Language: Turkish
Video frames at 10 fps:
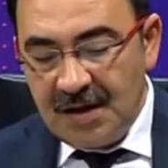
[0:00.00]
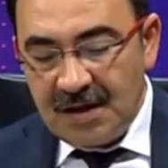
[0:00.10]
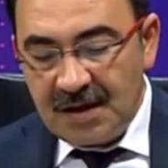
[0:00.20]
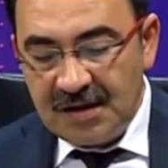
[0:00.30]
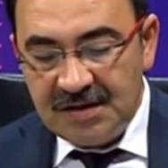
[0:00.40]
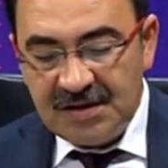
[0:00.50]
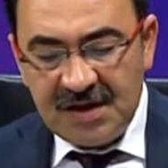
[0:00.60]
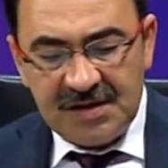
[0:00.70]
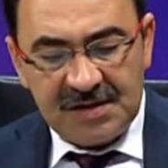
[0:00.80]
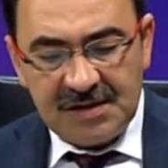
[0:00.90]

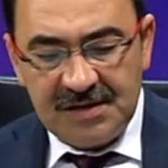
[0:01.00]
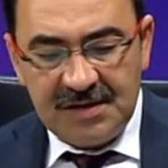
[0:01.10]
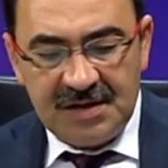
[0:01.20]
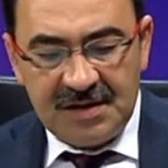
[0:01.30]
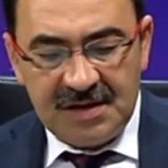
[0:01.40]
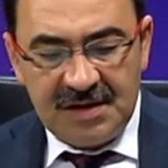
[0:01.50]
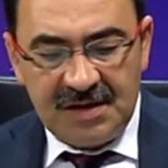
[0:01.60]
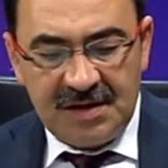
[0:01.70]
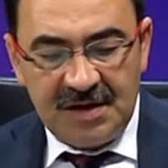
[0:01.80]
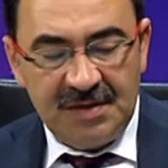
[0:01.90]
Kadıncağız e,
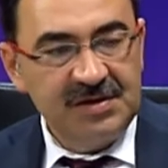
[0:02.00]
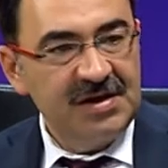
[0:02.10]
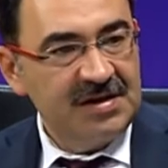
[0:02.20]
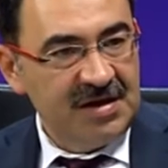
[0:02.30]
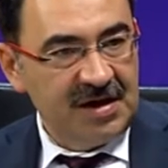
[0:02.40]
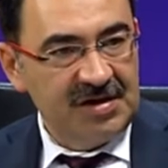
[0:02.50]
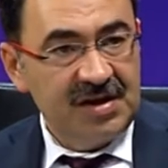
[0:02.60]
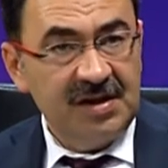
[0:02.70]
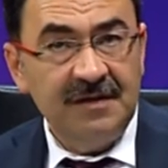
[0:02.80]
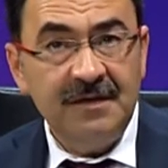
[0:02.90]
70-80
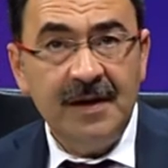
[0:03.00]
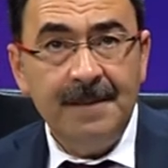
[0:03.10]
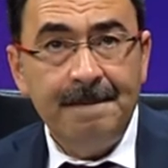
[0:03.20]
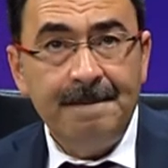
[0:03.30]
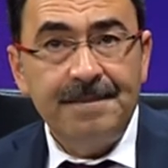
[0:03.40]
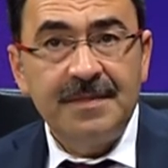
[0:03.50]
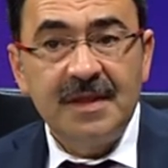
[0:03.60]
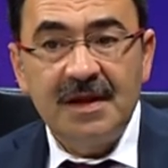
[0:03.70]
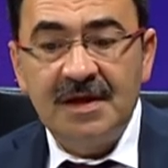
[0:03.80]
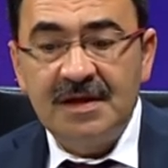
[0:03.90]
yaşlarında ve
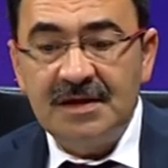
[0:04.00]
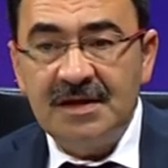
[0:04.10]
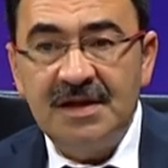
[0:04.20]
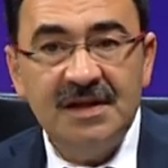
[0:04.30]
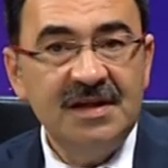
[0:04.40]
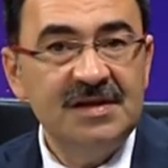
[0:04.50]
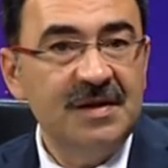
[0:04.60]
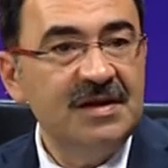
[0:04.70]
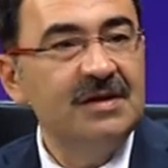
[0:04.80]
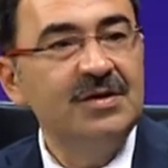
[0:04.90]
e, kendi
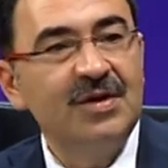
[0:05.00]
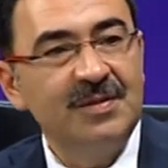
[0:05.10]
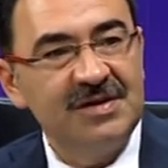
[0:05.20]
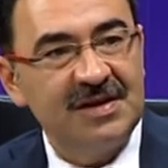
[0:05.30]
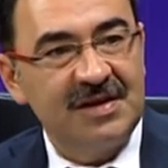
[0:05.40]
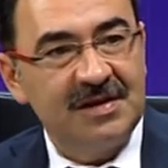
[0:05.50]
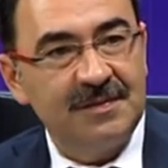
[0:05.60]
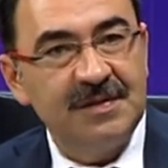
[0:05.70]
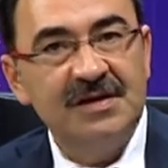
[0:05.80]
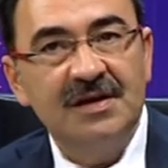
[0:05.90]
hizmetini göremeyecek gibi.
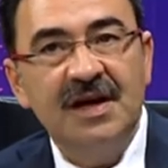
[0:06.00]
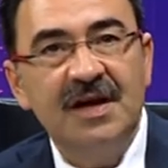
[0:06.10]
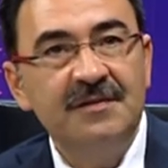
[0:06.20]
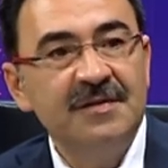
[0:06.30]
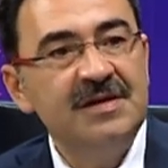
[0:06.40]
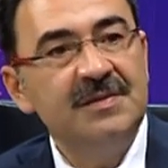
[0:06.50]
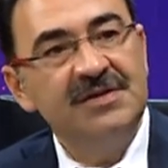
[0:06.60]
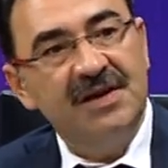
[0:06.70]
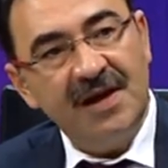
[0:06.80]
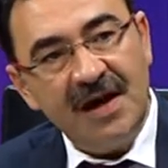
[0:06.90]
Biz evimizde bir
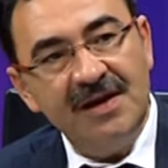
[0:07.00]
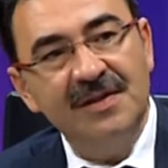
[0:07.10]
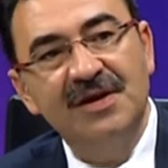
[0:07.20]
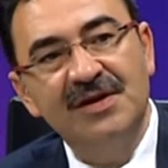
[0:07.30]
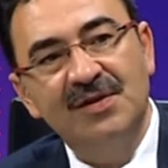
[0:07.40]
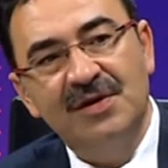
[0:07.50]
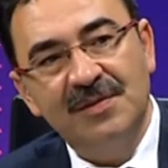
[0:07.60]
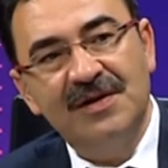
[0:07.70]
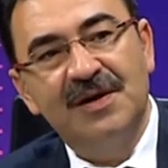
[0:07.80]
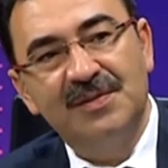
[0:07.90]
şey, her yemekten ona bir
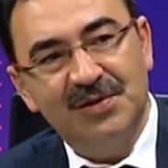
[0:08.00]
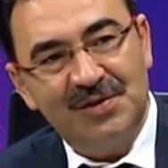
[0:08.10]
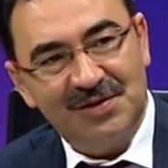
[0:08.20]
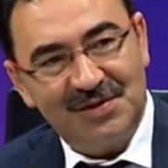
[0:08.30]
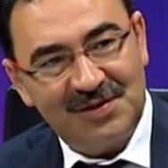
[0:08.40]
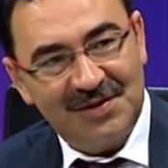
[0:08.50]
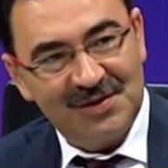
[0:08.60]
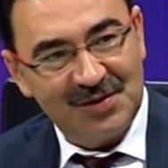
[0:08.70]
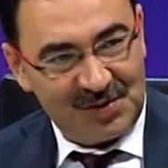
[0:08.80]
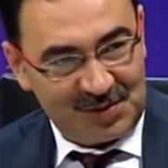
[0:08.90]
kap götürürdük
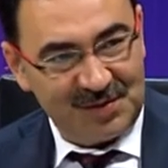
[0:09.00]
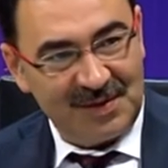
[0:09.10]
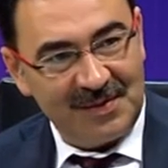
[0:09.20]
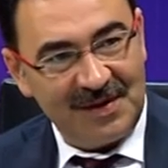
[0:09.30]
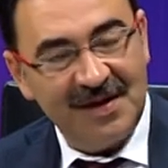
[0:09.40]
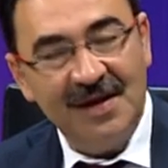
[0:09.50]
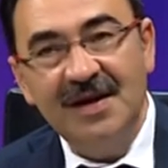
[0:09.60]
çocukluğumdan beri.